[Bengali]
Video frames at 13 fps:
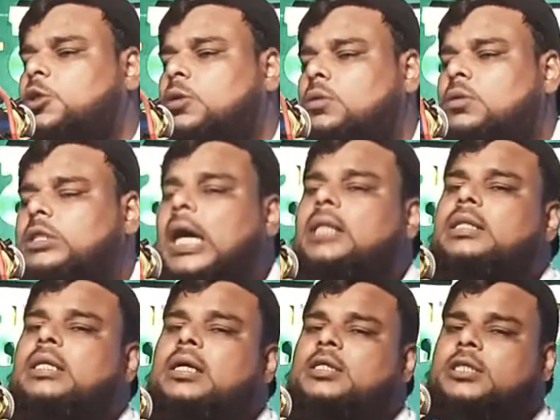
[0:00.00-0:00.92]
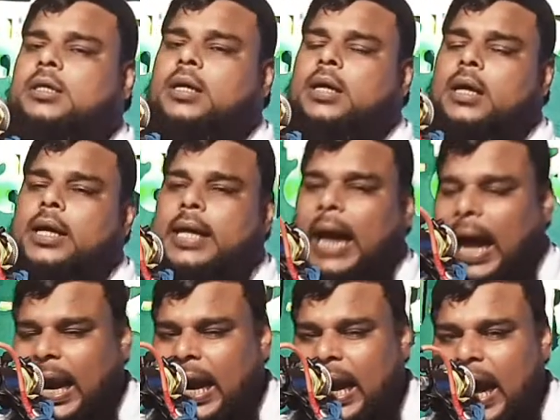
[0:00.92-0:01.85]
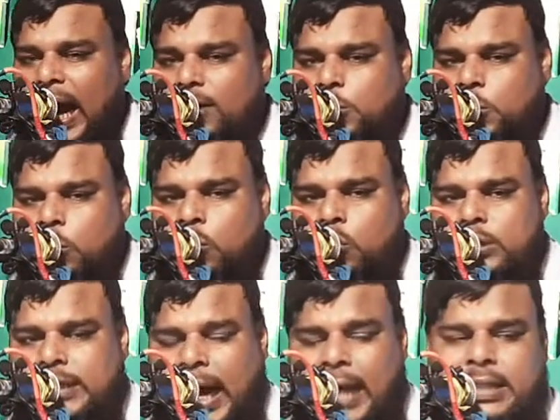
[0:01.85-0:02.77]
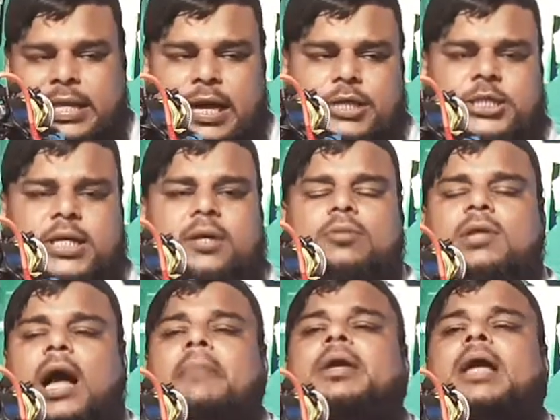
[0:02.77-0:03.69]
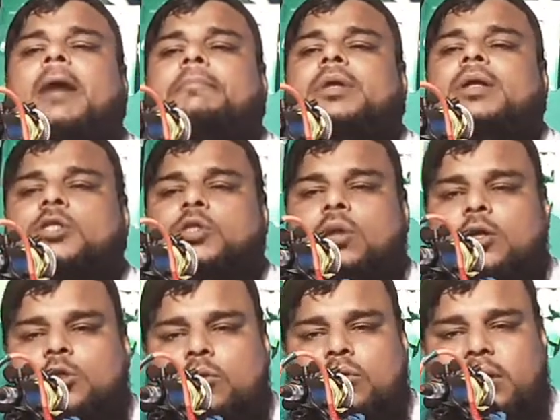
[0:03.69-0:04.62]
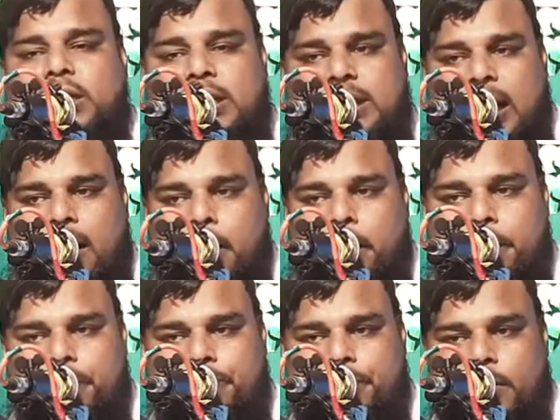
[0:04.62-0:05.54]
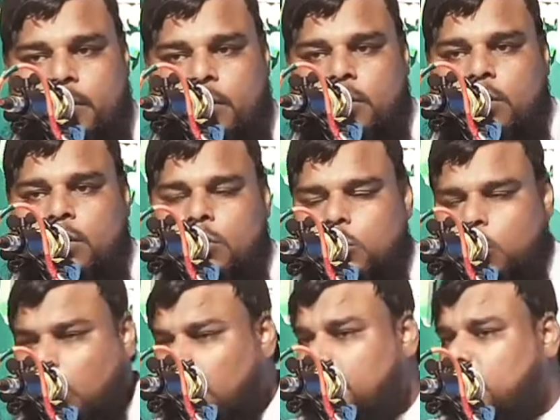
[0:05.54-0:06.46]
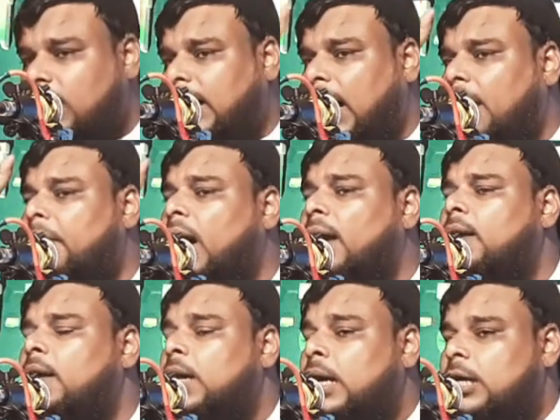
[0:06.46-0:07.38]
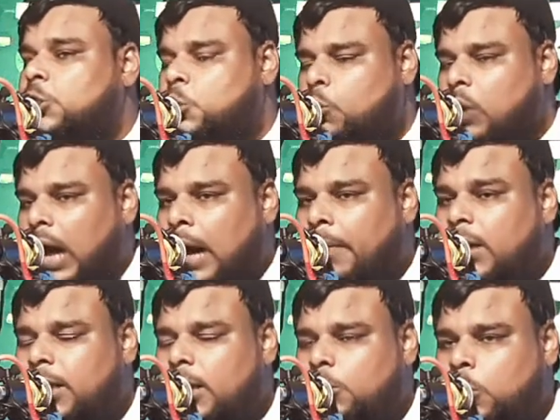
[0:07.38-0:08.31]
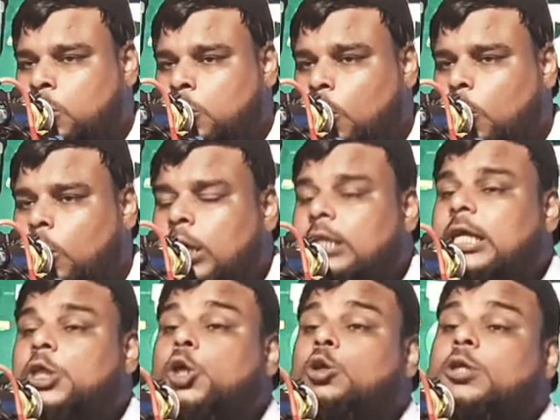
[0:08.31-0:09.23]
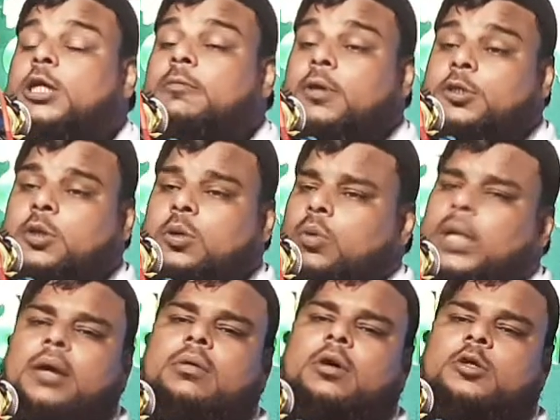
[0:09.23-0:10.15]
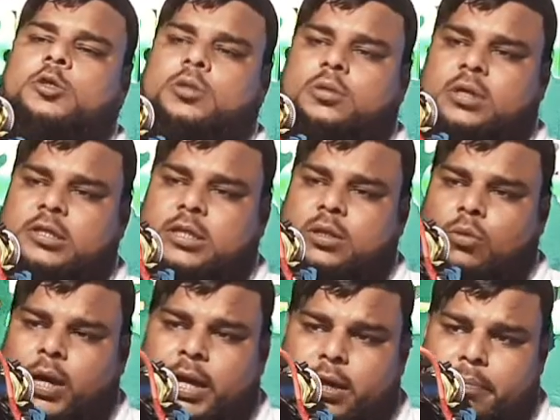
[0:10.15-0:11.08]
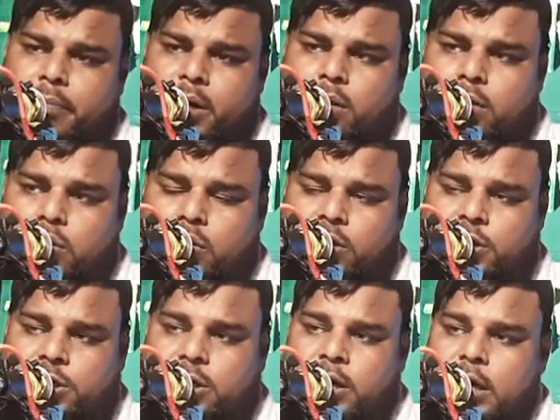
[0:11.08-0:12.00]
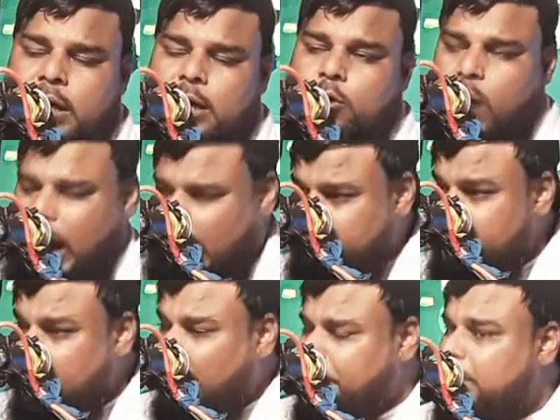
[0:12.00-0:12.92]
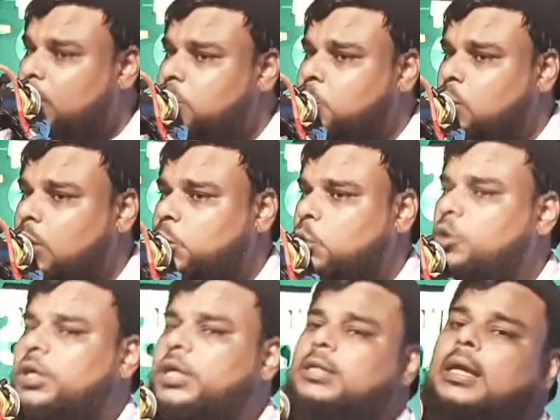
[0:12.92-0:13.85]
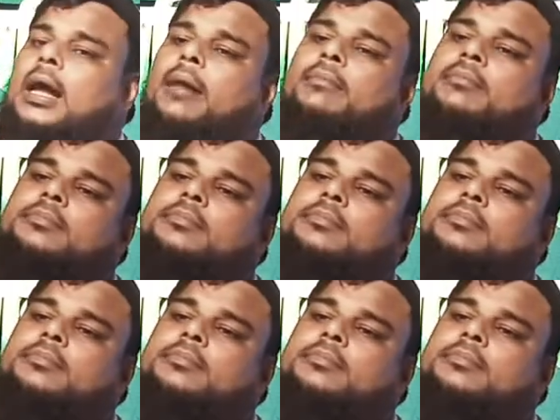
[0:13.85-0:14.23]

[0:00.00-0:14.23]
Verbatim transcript: জন্য জান দিয়েছে এরা আল্লাহর জন্য জান দিয়েছে কিন্তু আমি আপনি রসুলের জন্য কি দিলাম প্রথম কথা আমার রসুল আমাদের জন্য তেষট্টি বছর অনেক কষ্ট করেছেন অনেক মেহনত করেছেন কিন্তু আমি আপনি রসুলের জন্য কি দিলাম